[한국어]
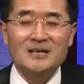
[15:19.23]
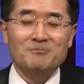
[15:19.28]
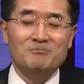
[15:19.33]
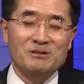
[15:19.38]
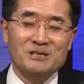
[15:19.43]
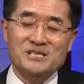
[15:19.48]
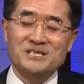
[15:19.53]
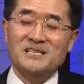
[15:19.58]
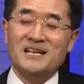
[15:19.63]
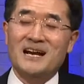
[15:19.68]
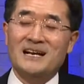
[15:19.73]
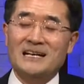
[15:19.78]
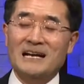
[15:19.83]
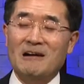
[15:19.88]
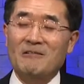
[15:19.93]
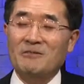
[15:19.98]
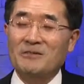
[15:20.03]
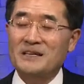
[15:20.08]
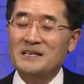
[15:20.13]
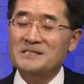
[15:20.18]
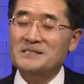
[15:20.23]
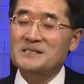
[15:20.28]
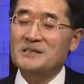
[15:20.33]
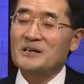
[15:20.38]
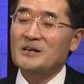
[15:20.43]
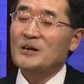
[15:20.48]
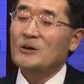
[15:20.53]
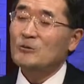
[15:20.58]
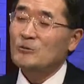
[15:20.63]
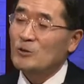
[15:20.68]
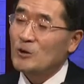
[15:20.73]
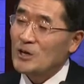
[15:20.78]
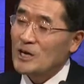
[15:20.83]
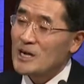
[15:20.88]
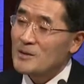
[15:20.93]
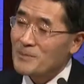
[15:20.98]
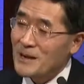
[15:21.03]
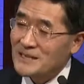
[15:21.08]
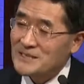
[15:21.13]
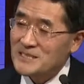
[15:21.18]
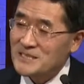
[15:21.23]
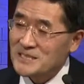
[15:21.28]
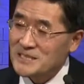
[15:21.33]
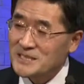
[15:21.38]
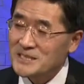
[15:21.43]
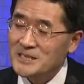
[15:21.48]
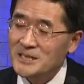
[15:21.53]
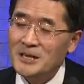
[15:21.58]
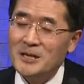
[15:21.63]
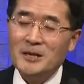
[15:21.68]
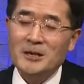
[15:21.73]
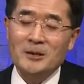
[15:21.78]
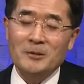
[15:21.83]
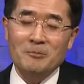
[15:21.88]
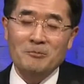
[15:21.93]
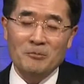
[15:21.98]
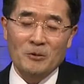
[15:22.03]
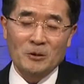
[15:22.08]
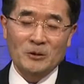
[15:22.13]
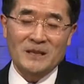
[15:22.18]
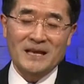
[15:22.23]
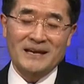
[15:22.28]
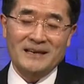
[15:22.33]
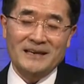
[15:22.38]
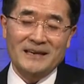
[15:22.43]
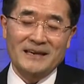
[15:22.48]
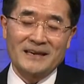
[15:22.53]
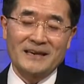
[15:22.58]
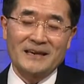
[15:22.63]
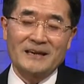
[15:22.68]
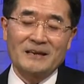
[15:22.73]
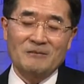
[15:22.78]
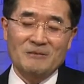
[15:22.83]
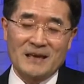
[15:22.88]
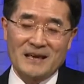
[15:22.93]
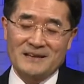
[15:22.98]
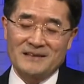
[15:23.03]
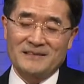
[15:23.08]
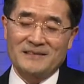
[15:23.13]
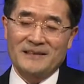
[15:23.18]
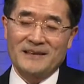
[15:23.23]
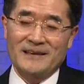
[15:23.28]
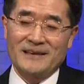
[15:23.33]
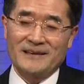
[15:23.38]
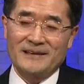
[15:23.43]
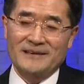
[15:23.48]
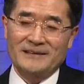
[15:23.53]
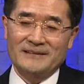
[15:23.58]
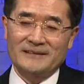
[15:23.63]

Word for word: 불신앙 가운데서 구원을 받지 못하게 되는데